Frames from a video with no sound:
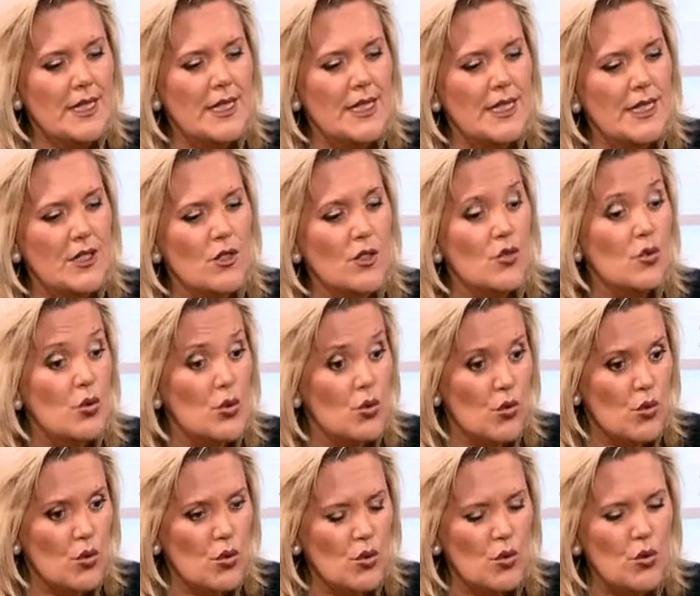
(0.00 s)
Et ensuite,
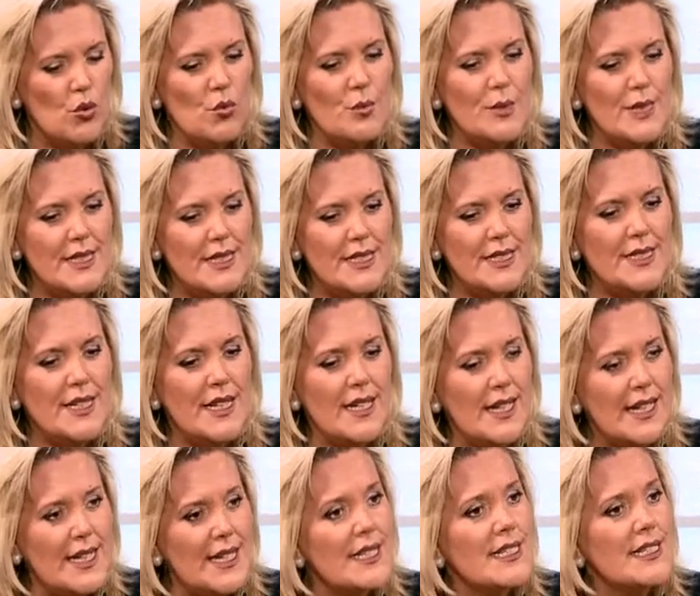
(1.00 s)
donc, le, ministre
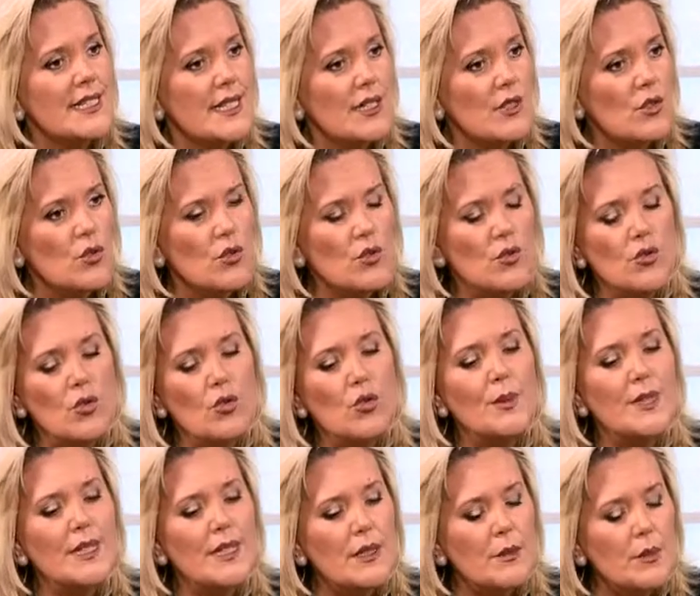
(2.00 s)
a créé cette, ce
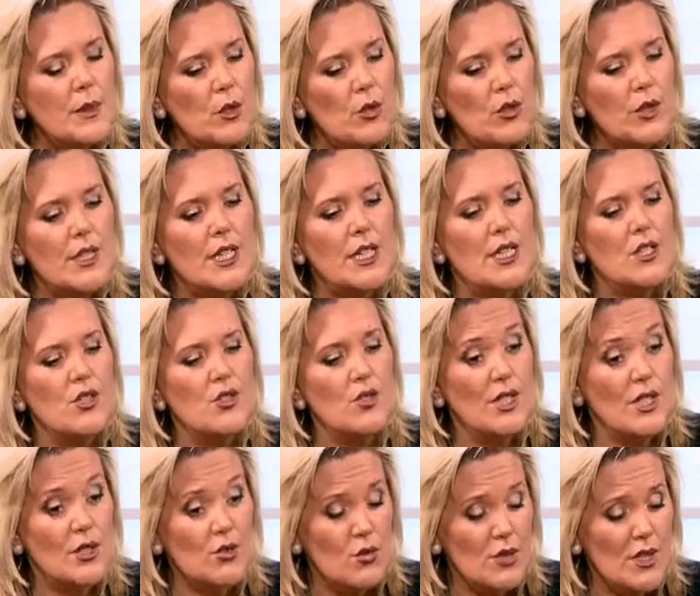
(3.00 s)
comité de pilotage
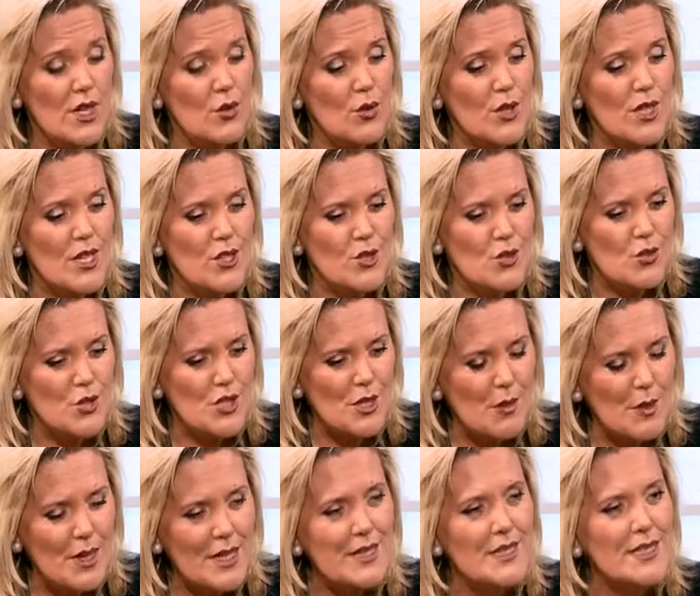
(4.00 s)
national auquel
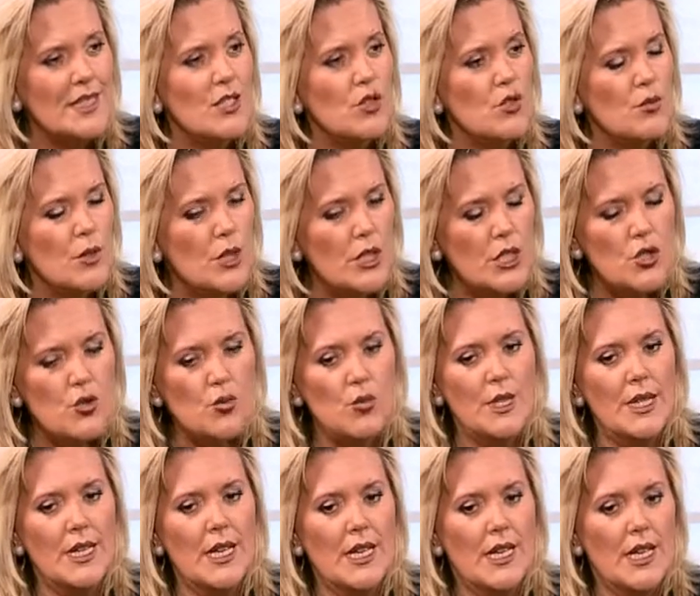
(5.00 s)
j'appartiens. et je m'en
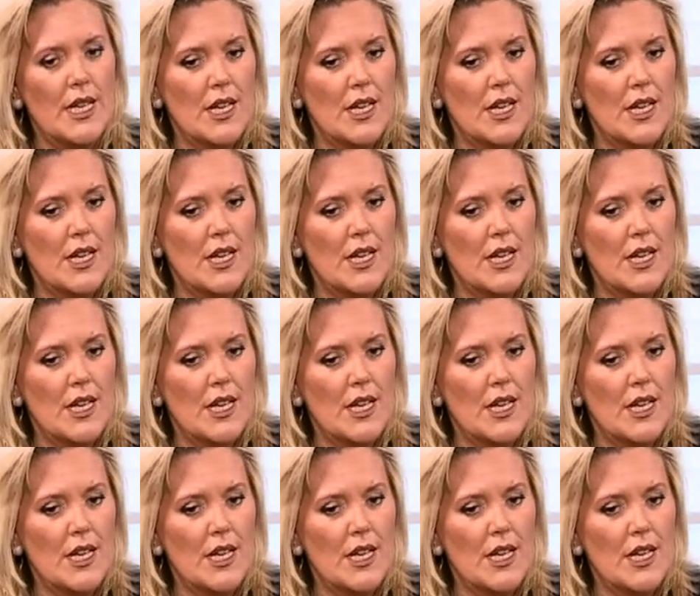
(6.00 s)
réjouis.